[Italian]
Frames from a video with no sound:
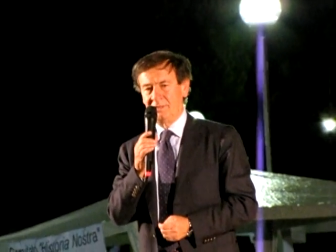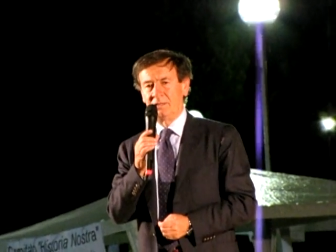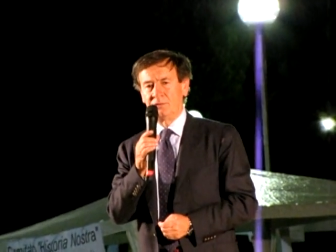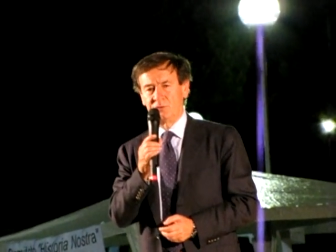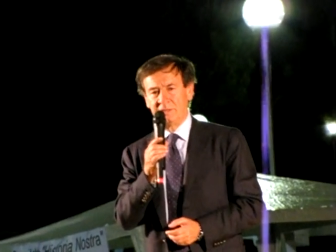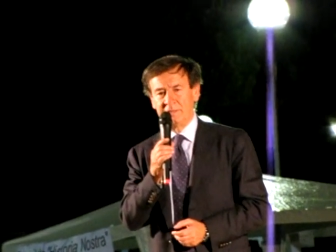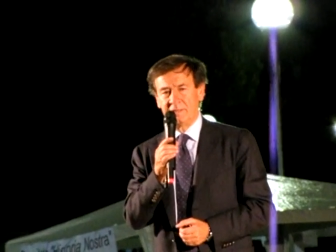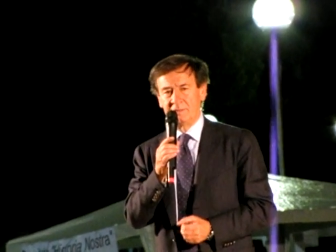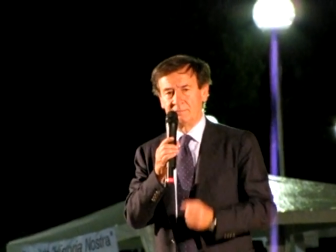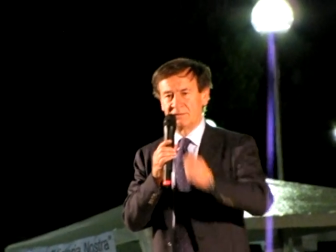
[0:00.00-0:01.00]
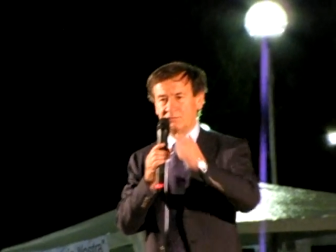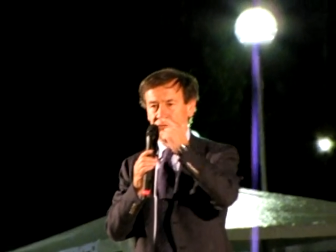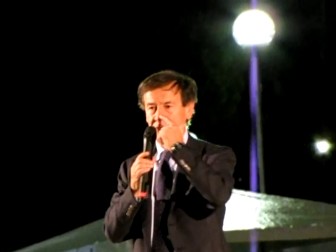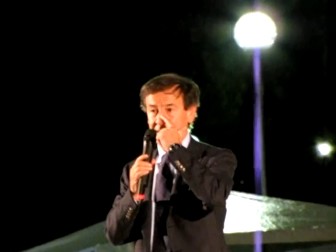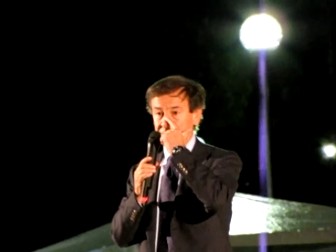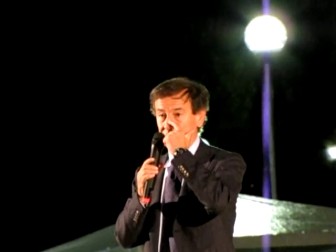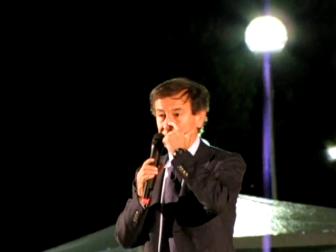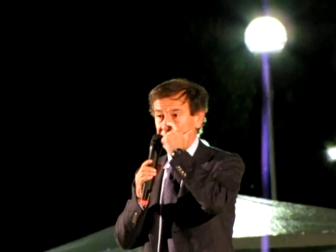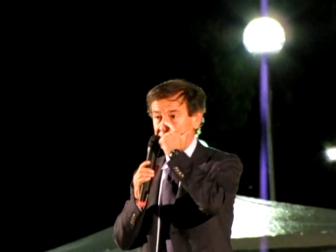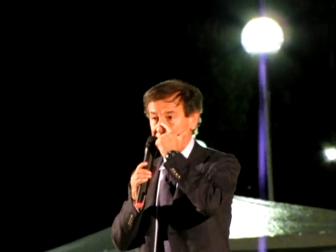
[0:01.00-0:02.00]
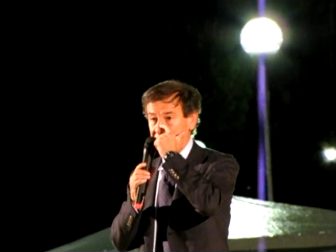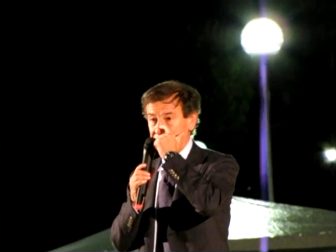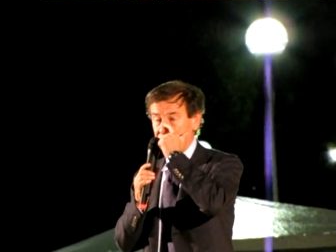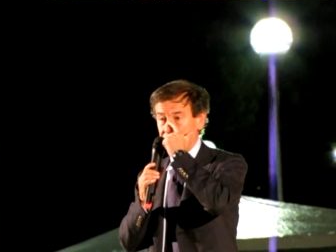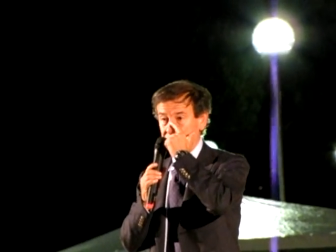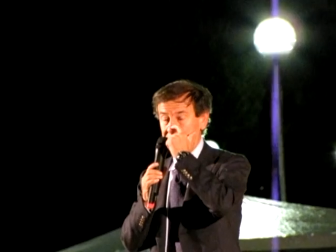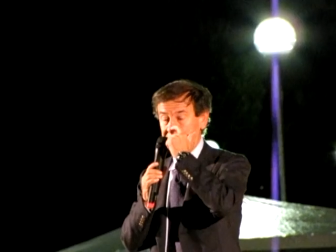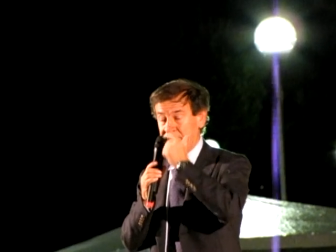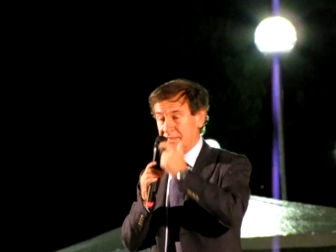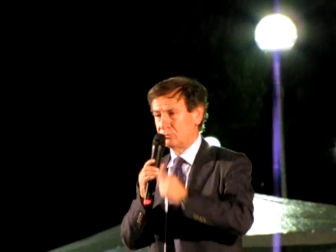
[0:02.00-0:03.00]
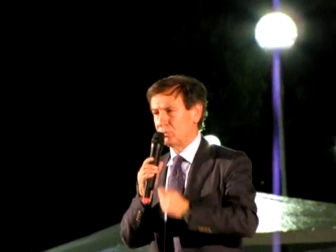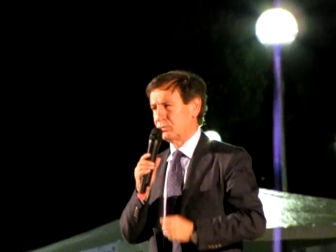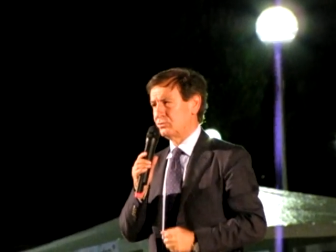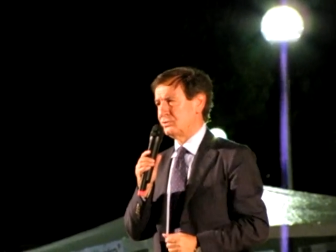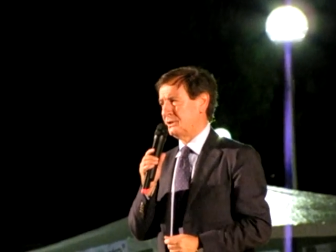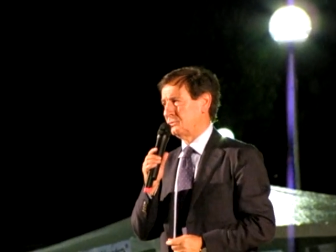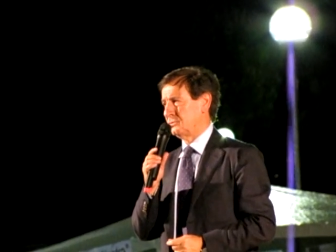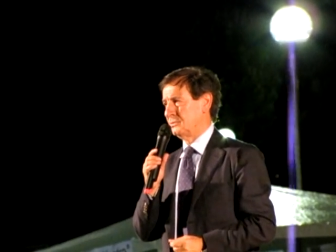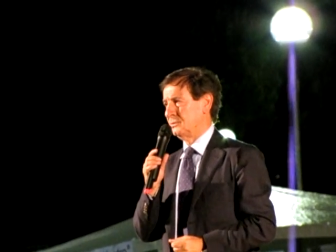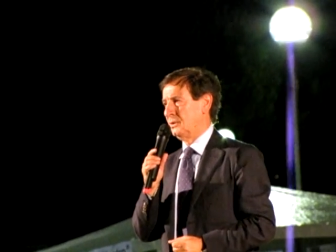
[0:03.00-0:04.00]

a Loretta Mastro Leonardo che ha ideato, ha redatto il progetto,